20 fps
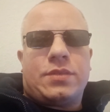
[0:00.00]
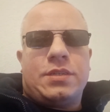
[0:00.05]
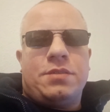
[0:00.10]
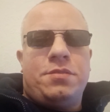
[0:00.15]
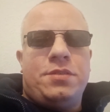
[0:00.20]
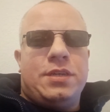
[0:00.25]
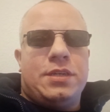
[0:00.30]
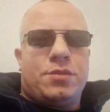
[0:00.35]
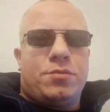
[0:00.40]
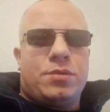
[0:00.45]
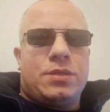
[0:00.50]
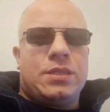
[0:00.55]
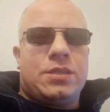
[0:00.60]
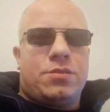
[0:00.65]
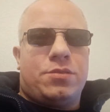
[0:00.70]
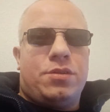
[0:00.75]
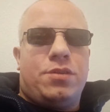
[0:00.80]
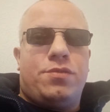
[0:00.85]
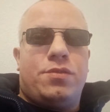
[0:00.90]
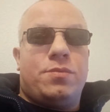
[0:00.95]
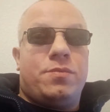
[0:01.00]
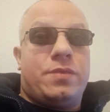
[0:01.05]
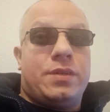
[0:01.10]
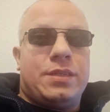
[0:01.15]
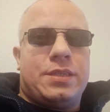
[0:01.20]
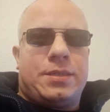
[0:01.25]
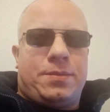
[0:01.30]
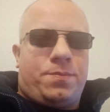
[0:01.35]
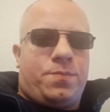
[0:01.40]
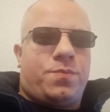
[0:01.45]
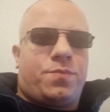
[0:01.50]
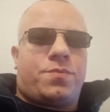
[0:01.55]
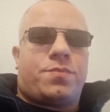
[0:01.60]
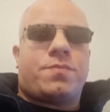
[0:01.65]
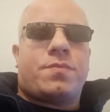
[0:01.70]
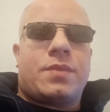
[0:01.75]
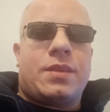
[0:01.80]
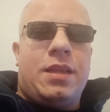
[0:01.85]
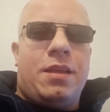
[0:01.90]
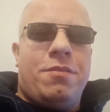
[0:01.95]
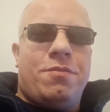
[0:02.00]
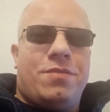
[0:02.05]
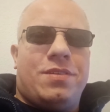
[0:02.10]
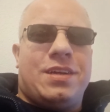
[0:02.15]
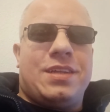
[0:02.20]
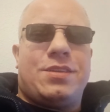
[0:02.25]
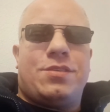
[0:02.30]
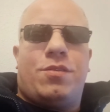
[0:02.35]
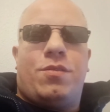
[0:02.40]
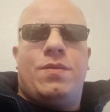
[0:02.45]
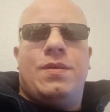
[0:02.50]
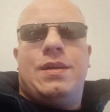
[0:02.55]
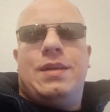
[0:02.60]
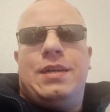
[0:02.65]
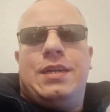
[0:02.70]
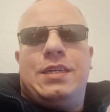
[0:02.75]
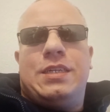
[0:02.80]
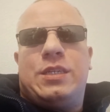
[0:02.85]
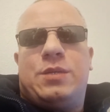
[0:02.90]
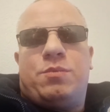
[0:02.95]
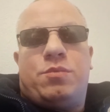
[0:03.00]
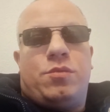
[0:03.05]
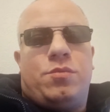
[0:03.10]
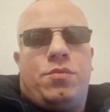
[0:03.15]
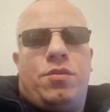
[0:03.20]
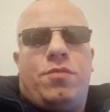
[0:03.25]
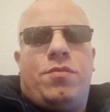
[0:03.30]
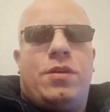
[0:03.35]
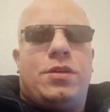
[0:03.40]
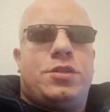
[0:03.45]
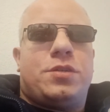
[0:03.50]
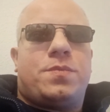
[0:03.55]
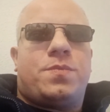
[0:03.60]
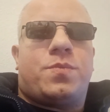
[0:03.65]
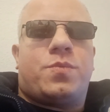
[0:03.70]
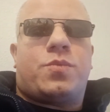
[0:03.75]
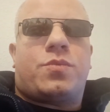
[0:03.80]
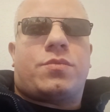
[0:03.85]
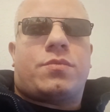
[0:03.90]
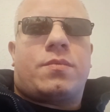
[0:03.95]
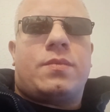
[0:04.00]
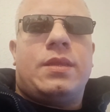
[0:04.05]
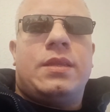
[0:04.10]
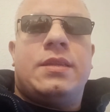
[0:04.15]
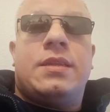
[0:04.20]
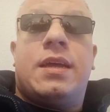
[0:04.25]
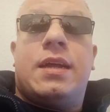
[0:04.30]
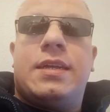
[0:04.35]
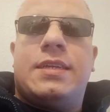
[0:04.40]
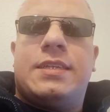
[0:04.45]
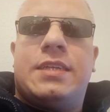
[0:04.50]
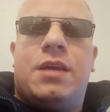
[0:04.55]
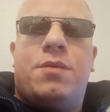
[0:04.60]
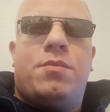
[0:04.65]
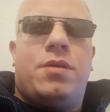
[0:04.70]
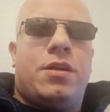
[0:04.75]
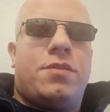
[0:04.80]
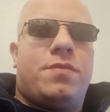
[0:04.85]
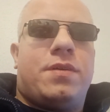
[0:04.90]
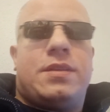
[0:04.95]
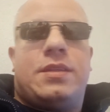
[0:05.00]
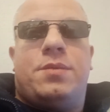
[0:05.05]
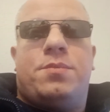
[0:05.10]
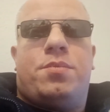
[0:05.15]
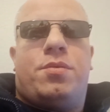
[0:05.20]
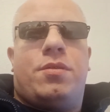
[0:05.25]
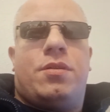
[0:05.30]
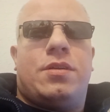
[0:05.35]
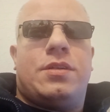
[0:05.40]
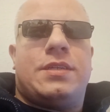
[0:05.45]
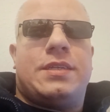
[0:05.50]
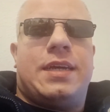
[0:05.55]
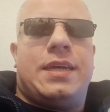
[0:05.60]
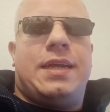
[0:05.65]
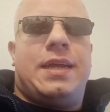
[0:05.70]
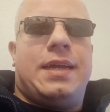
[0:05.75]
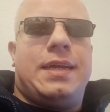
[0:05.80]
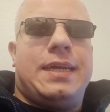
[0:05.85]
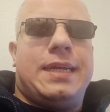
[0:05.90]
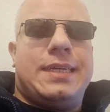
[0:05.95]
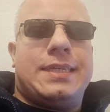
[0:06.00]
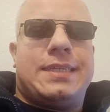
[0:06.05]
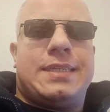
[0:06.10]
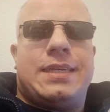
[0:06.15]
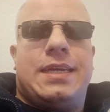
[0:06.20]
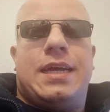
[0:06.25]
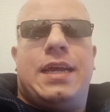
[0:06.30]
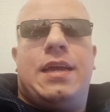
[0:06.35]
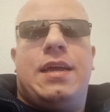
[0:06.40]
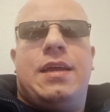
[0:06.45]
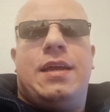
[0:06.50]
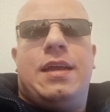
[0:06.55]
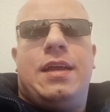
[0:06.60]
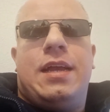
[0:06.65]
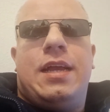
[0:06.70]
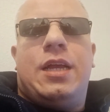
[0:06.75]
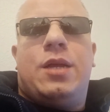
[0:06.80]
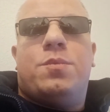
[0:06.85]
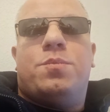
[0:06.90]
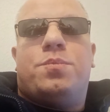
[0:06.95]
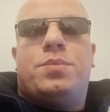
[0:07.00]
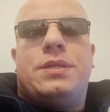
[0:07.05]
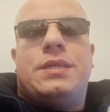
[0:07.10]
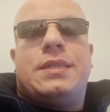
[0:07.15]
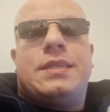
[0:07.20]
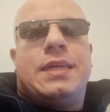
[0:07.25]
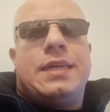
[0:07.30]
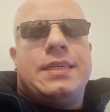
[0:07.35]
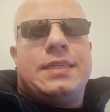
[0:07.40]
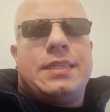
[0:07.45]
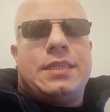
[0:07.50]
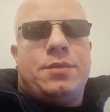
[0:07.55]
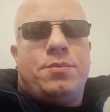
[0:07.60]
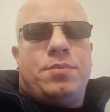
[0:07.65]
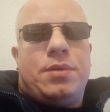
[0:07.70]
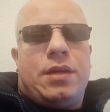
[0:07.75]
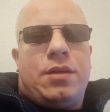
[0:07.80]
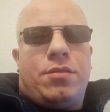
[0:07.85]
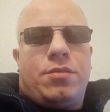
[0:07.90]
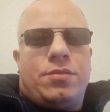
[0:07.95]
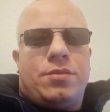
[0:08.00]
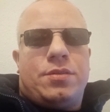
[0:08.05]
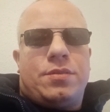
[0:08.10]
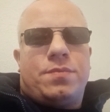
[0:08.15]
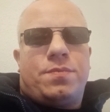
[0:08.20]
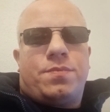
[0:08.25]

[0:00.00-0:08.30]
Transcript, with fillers: w ciastu sezonowym, więc warto spróbować. Tak samo wartym polecenia jest e, Big Tasty Bacon.